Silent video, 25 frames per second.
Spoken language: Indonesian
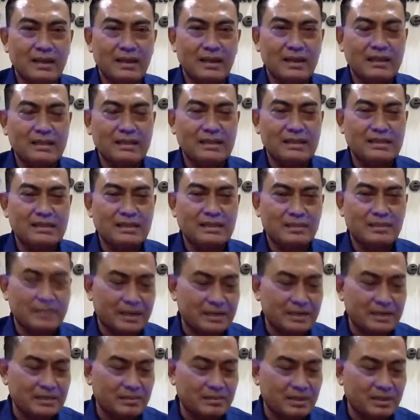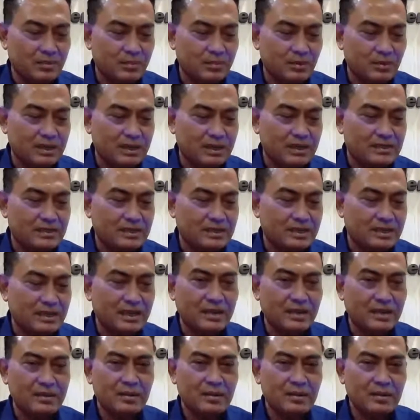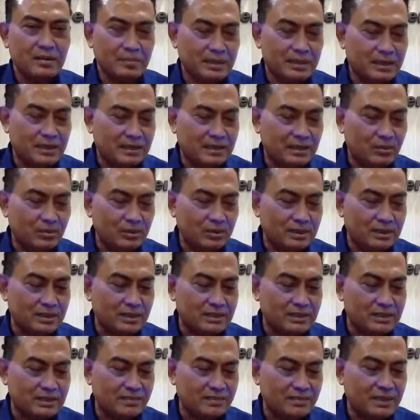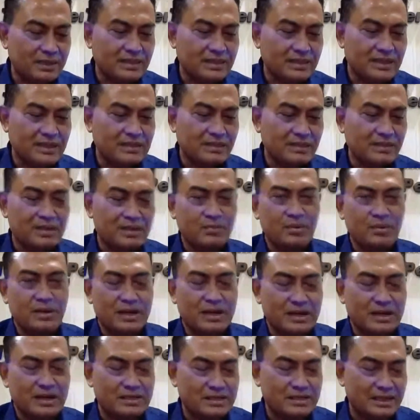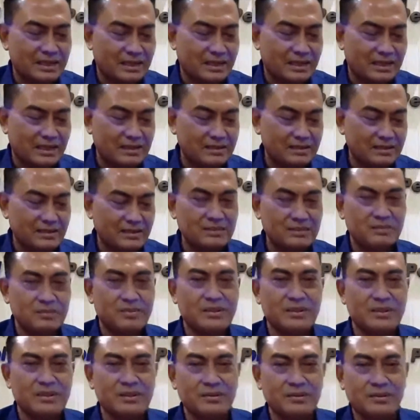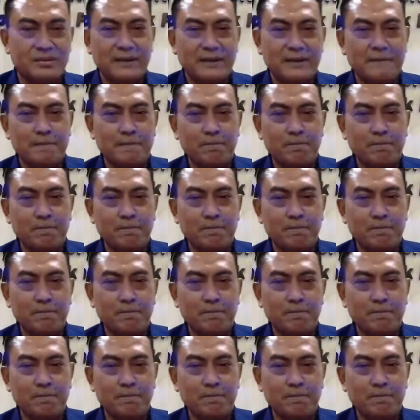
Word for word: nanti saya sampaikan sama keponakan saya biar kamu tidak jadi pacaran sama keponakan saya. Jadi seperti itu, Mbak.